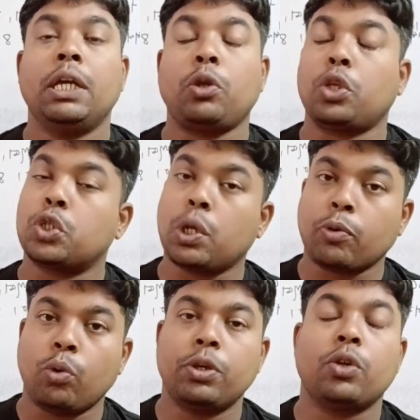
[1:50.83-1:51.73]
যথেষ্ট আমরা
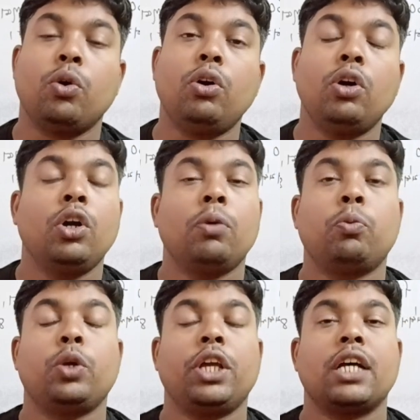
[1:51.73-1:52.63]
অভিজ্ঞ
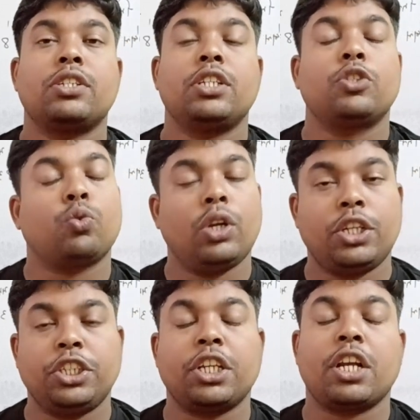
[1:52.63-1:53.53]
পড়িয়ে আসছি স্কুলের
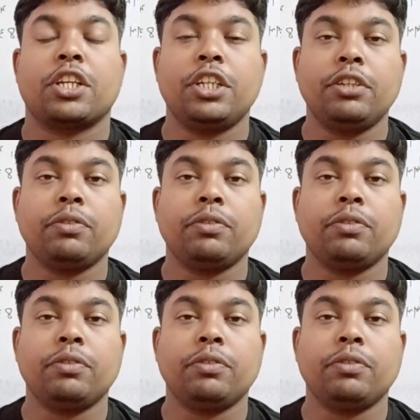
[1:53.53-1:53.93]
টিচার আর কি